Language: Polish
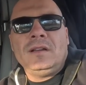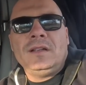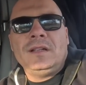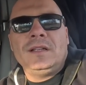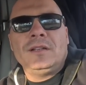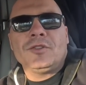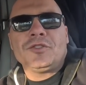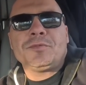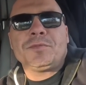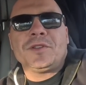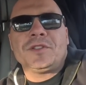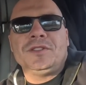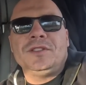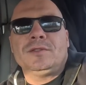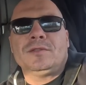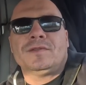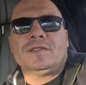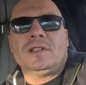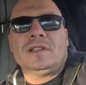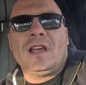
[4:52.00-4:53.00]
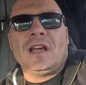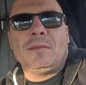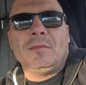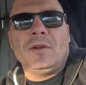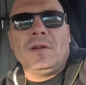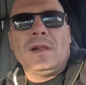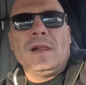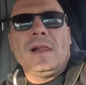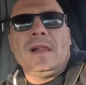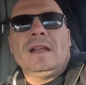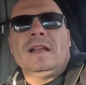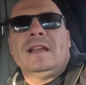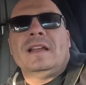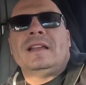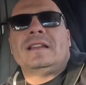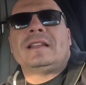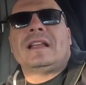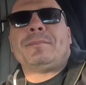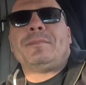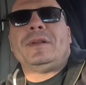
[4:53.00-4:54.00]
ilość pryszniców za darmo.
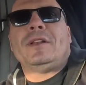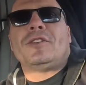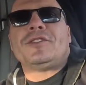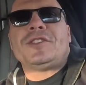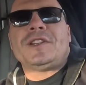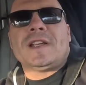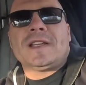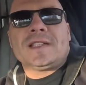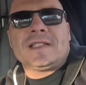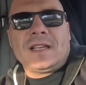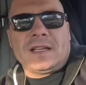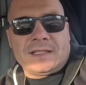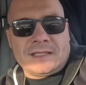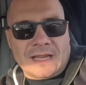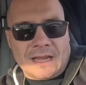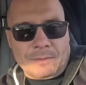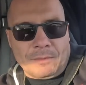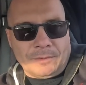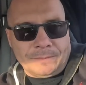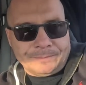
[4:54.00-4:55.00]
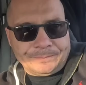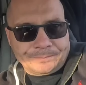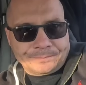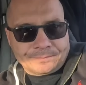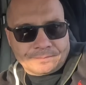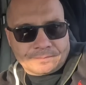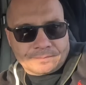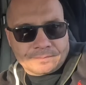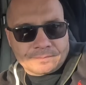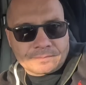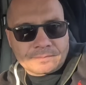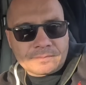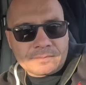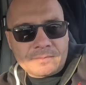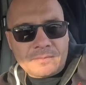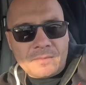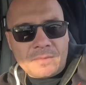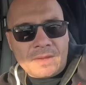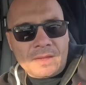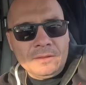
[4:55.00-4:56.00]
Na pilocie jest tak samo.
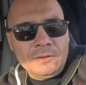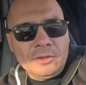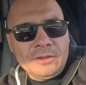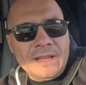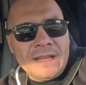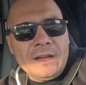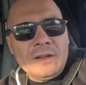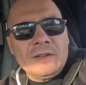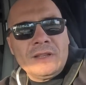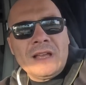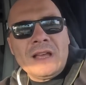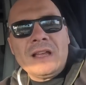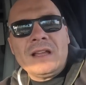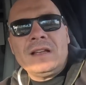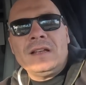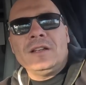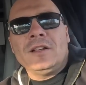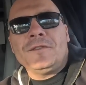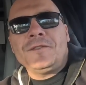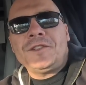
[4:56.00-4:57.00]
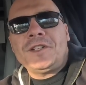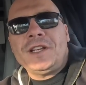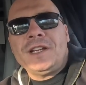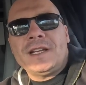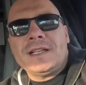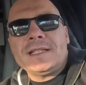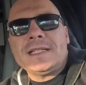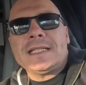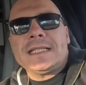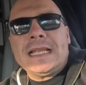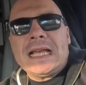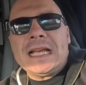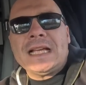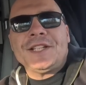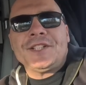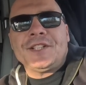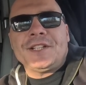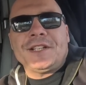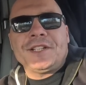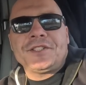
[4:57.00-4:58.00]
Do tego na Lowsie jest
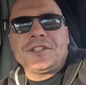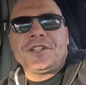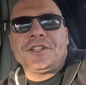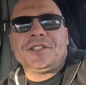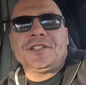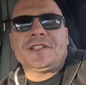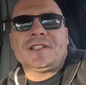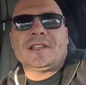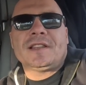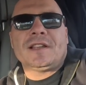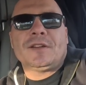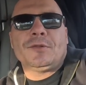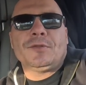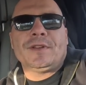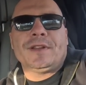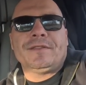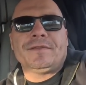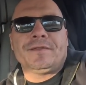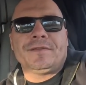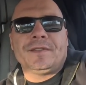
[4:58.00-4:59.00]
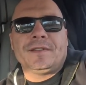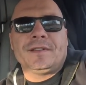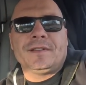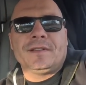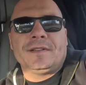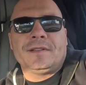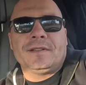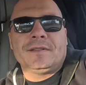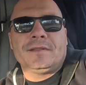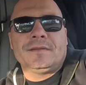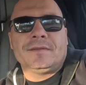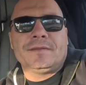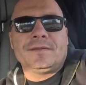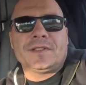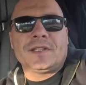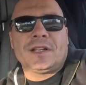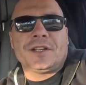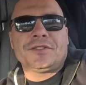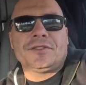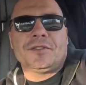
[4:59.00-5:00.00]
tak, że jeżeli się zatankuje w, w
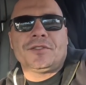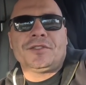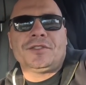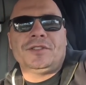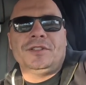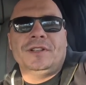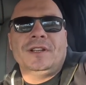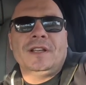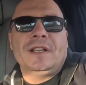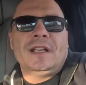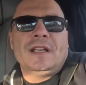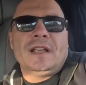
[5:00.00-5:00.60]
zależności